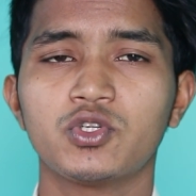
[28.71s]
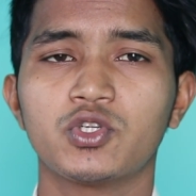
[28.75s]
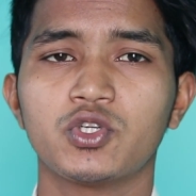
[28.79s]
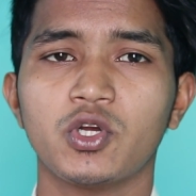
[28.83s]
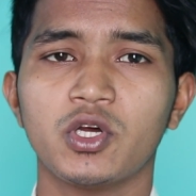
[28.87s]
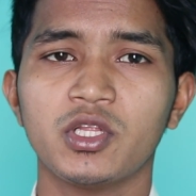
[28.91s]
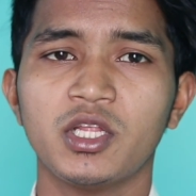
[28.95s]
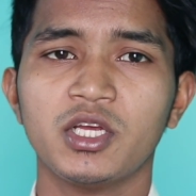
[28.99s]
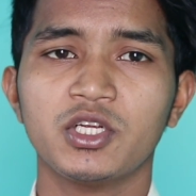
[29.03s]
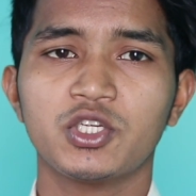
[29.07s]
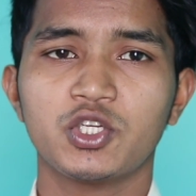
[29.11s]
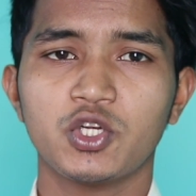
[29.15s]

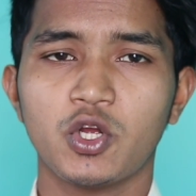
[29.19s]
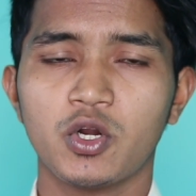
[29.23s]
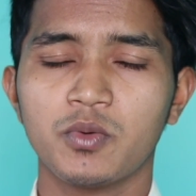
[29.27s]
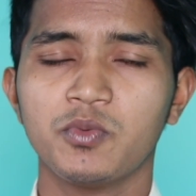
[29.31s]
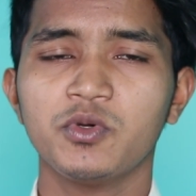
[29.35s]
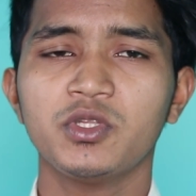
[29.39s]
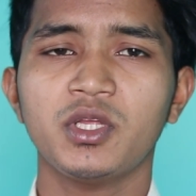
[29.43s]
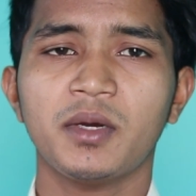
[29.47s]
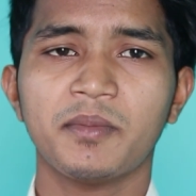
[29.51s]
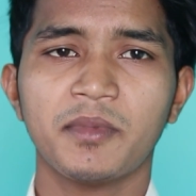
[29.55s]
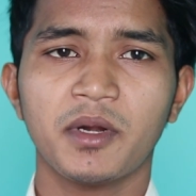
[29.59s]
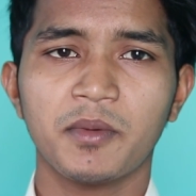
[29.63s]
সদা
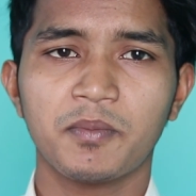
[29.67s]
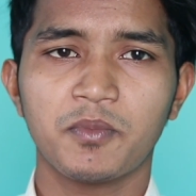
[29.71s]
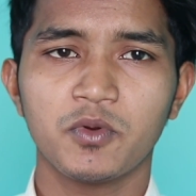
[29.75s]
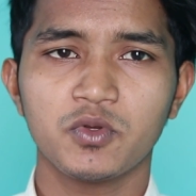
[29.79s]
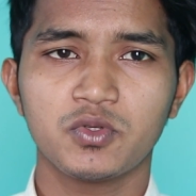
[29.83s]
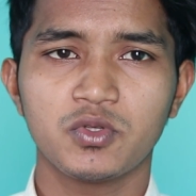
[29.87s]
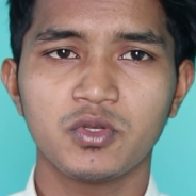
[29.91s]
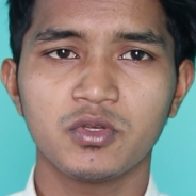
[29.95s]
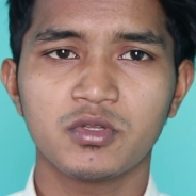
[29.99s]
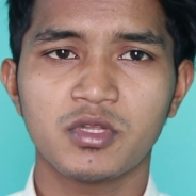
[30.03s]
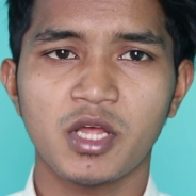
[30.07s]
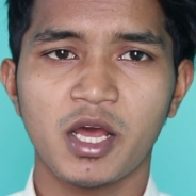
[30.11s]
সর্বদা আমরা
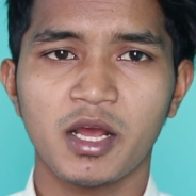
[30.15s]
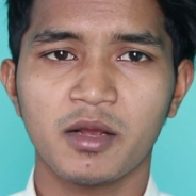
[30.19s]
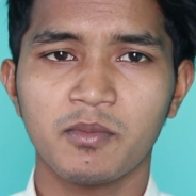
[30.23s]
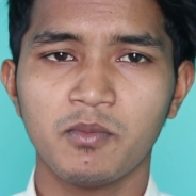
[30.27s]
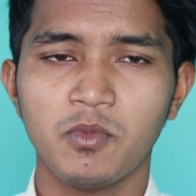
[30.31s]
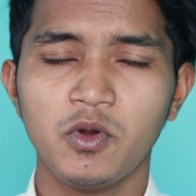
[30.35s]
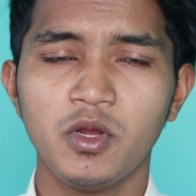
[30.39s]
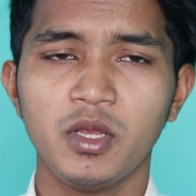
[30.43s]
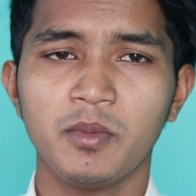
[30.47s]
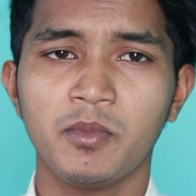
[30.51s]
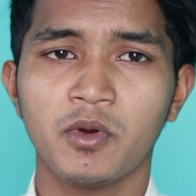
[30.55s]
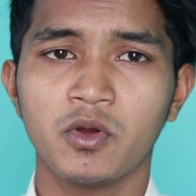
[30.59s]
প্রস্তুত
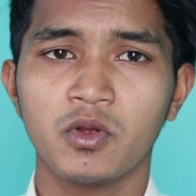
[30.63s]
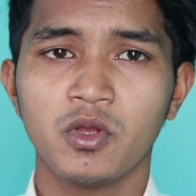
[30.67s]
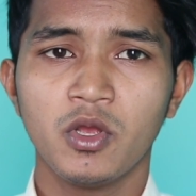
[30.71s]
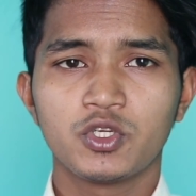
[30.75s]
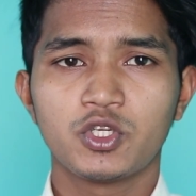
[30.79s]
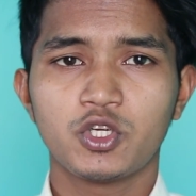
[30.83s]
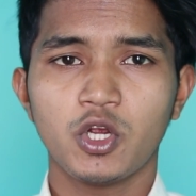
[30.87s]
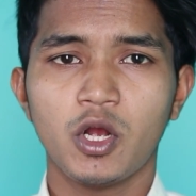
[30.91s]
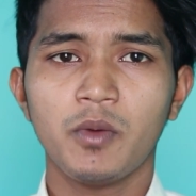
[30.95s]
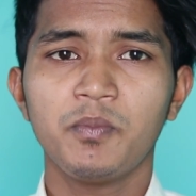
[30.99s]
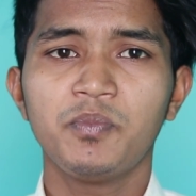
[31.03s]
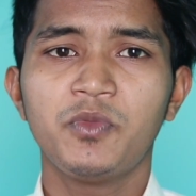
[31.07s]
থাকব এবং
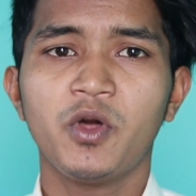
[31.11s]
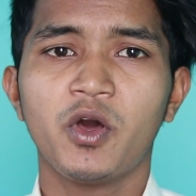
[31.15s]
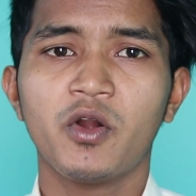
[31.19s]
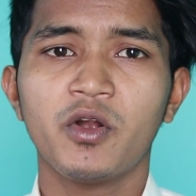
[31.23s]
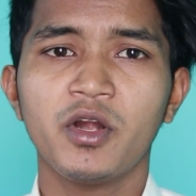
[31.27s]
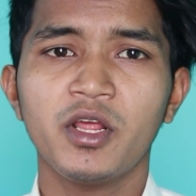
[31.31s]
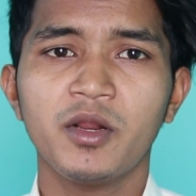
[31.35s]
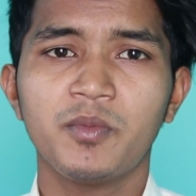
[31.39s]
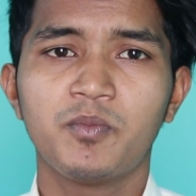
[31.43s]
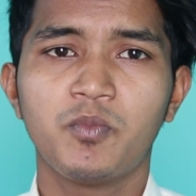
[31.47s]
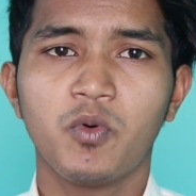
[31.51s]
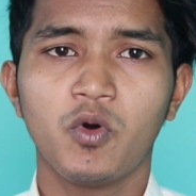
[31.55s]
সব
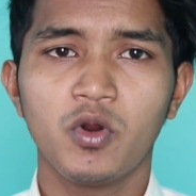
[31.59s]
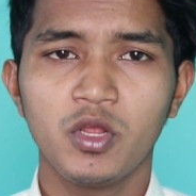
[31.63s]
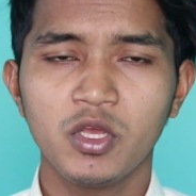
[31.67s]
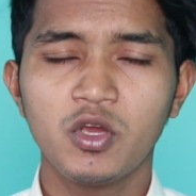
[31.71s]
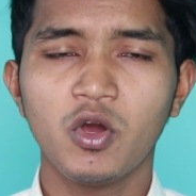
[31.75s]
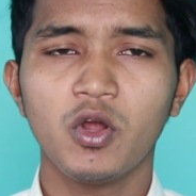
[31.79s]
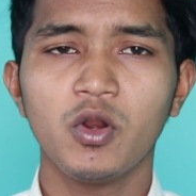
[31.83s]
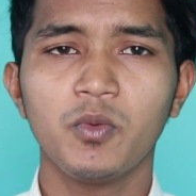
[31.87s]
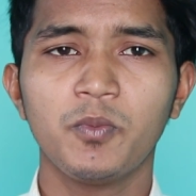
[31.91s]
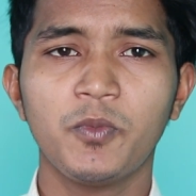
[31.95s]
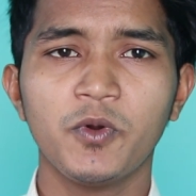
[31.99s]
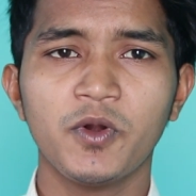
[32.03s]
ধরনের
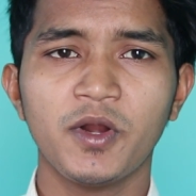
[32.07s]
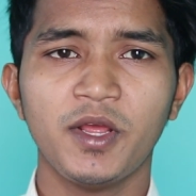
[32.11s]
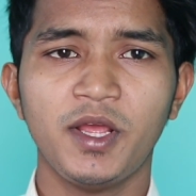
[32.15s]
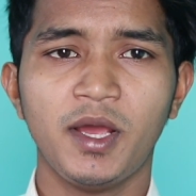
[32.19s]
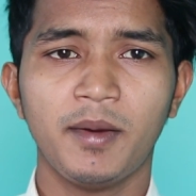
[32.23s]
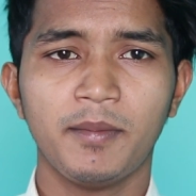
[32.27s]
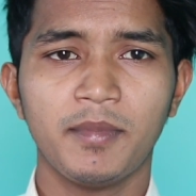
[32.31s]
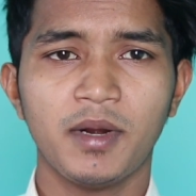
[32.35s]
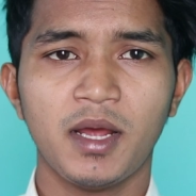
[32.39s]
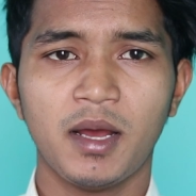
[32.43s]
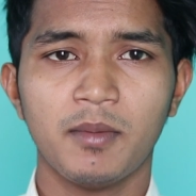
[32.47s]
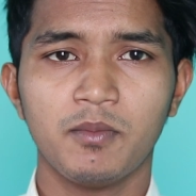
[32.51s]
পরিকল্পনায়
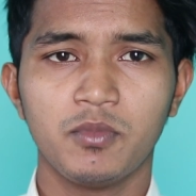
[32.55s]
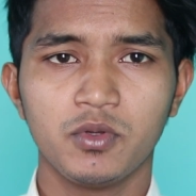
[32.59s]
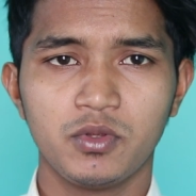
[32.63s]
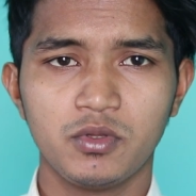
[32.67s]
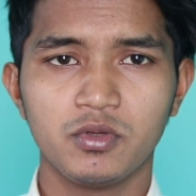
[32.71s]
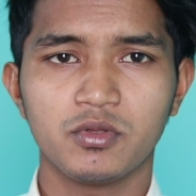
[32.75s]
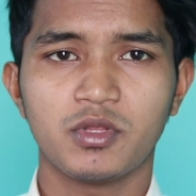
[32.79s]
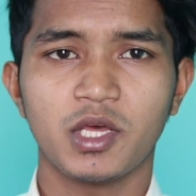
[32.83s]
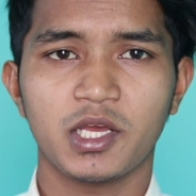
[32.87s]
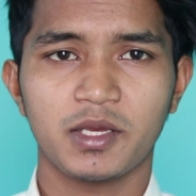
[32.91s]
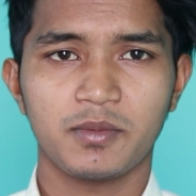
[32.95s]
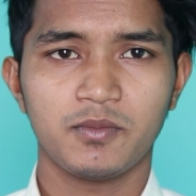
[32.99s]
আমরা
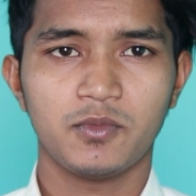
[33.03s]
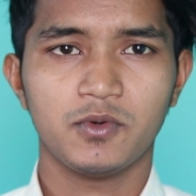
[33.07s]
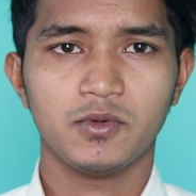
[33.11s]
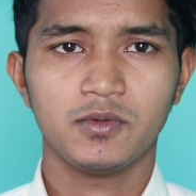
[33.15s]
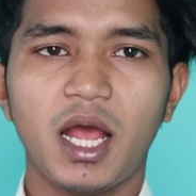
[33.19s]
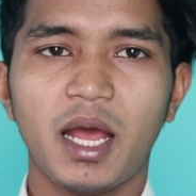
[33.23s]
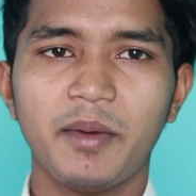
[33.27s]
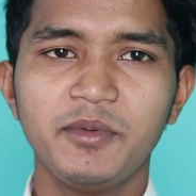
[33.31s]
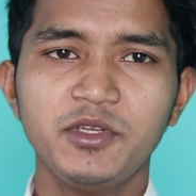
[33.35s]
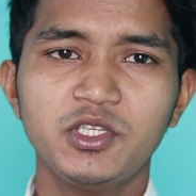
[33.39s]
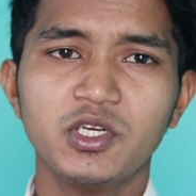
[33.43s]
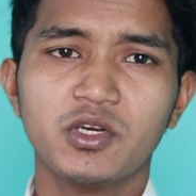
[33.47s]
আবদ্ধ থাকব
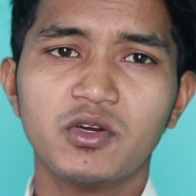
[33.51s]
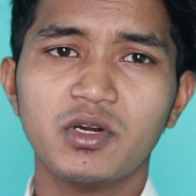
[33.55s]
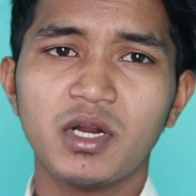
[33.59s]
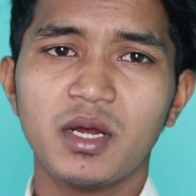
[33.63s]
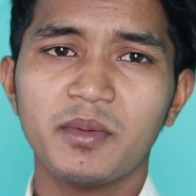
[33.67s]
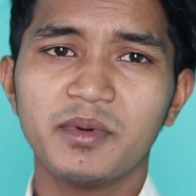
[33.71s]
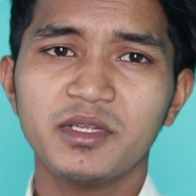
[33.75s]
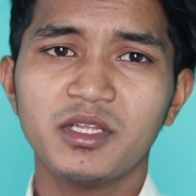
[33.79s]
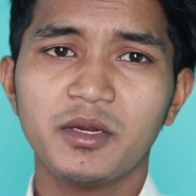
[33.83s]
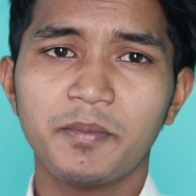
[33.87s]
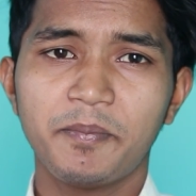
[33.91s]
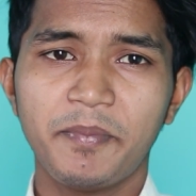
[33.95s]
আমি যখন
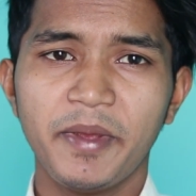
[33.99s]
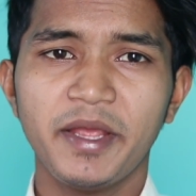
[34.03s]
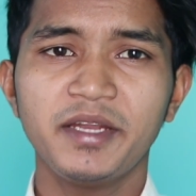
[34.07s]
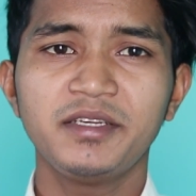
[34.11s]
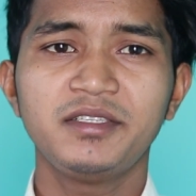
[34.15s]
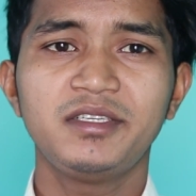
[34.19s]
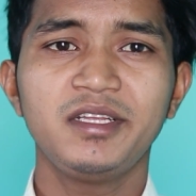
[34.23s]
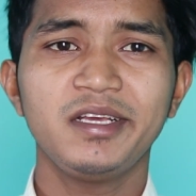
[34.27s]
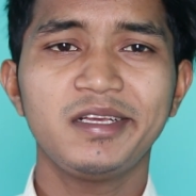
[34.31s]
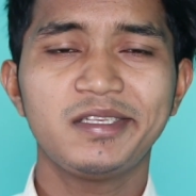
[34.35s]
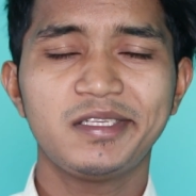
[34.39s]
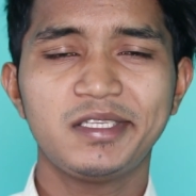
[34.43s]
আমাদের
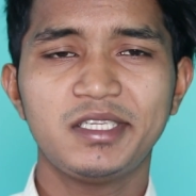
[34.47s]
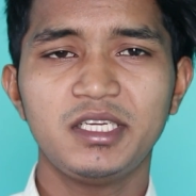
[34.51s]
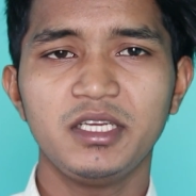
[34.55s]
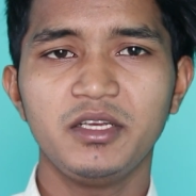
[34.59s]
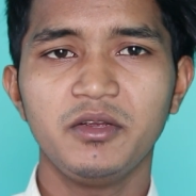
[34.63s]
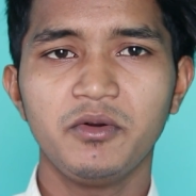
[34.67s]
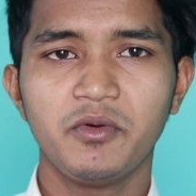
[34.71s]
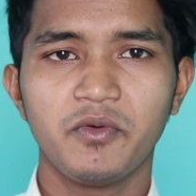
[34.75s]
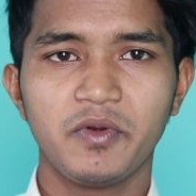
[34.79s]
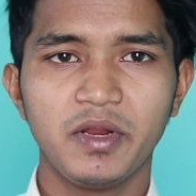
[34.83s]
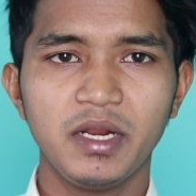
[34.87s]
পেডডিক্সটি